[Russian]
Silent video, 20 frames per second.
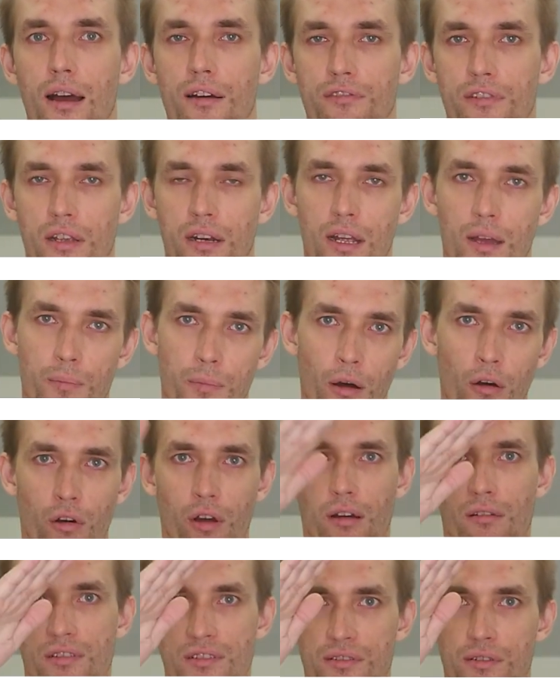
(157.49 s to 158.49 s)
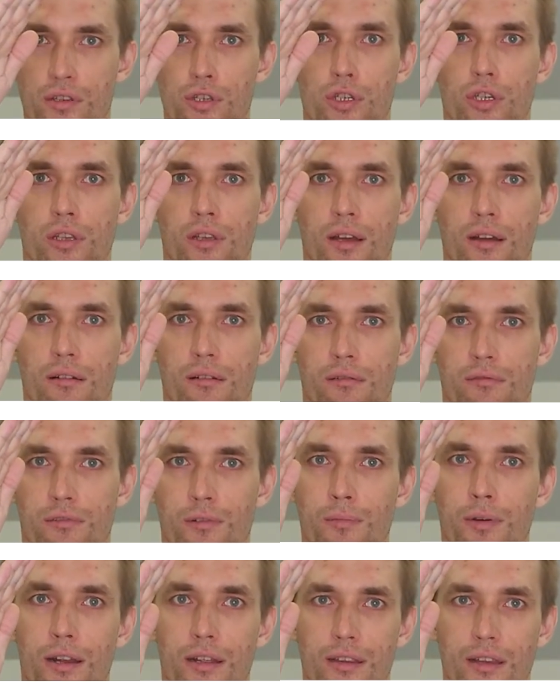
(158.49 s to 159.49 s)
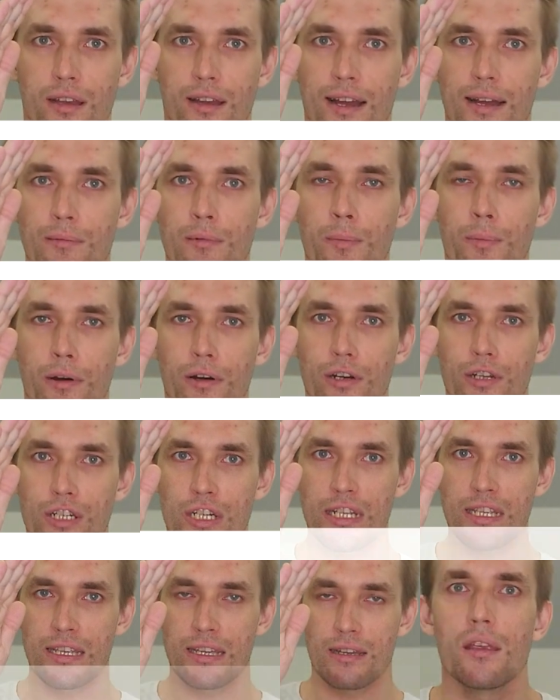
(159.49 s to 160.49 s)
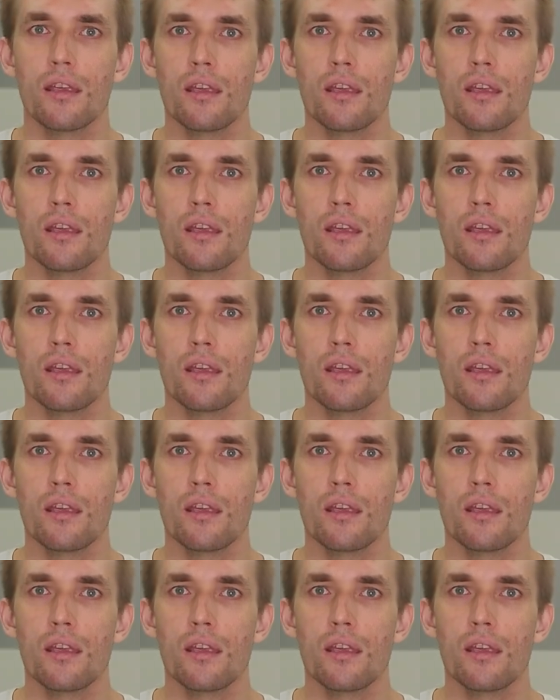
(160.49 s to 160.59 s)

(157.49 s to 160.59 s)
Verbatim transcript: а вторая палка возвращена в обратное как бы положение.